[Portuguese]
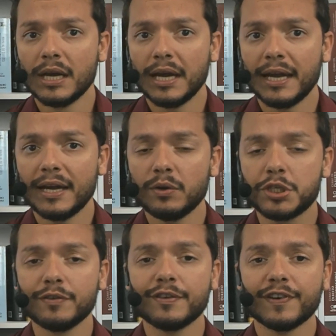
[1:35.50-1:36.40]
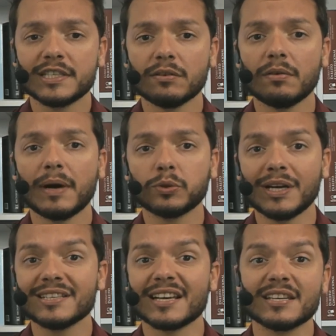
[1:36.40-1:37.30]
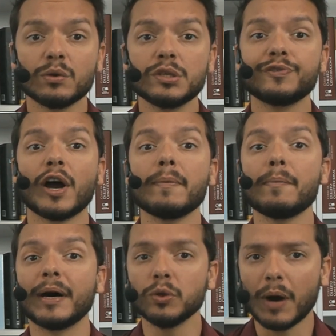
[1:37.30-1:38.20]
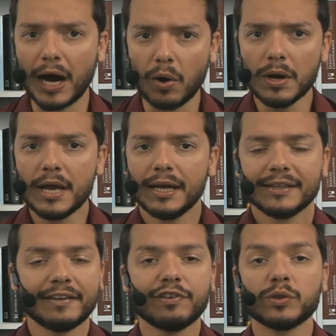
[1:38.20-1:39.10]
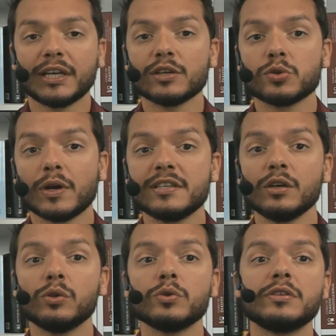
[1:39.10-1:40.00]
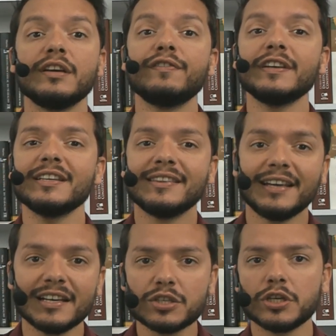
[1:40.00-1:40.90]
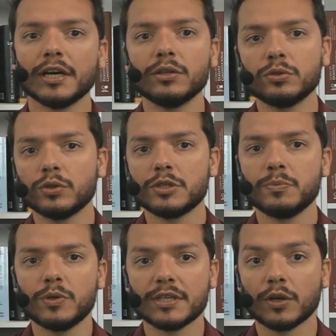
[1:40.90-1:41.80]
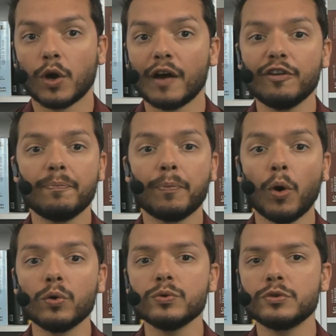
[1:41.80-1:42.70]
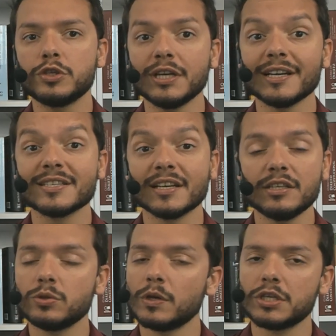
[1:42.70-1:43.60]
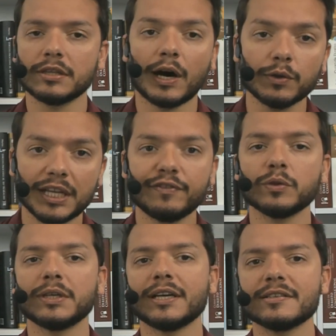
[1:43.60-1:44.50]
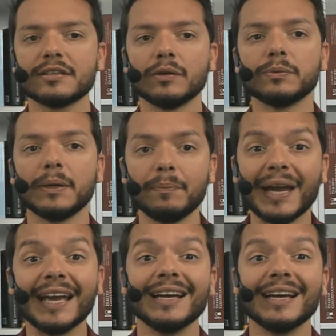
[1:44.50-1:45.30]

Eu tive que fazer uma atualização de forma manual, teve alterações inclusive neste ano de 2019, poucos dias antes do edital teve alteração também.